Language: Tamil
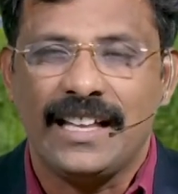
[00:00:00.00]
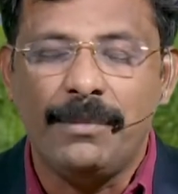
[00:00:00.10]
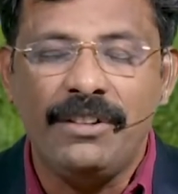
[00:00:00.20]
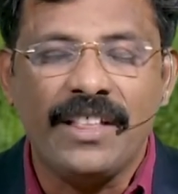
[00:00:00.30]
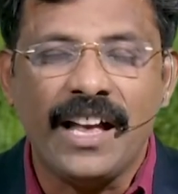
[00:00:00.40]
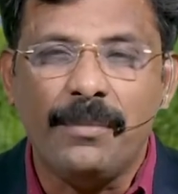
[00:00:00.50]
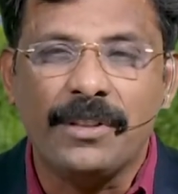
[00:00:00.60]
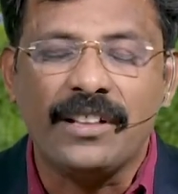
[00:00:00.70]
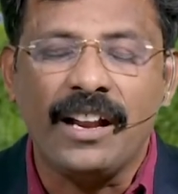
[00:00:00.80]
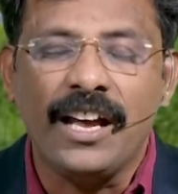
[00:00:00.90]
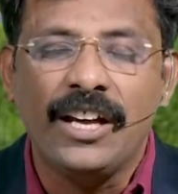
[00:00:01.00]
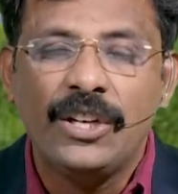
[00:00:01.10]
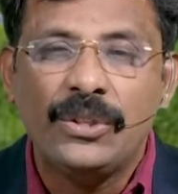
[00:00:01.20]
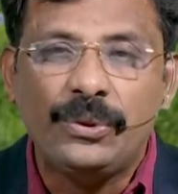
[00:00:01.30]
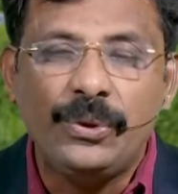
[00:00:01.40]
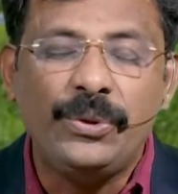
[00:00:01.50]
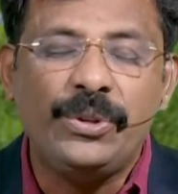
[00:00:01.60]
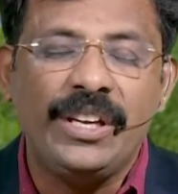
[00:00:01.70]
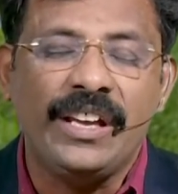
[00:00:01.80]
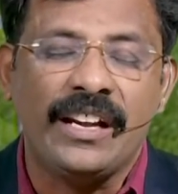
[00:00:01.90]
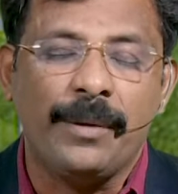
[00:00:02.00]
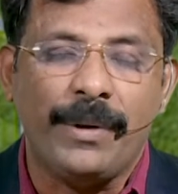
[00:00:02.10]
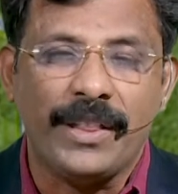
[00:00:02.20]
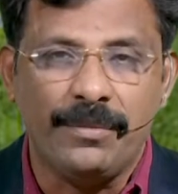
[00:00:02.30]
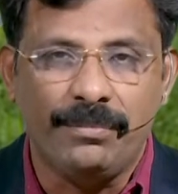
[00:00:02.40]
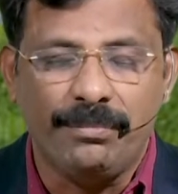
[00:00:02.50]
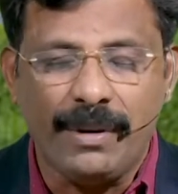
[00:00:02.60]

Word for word: தமிழ் வேதாமத்தில் துருத்தி என்ற பதம்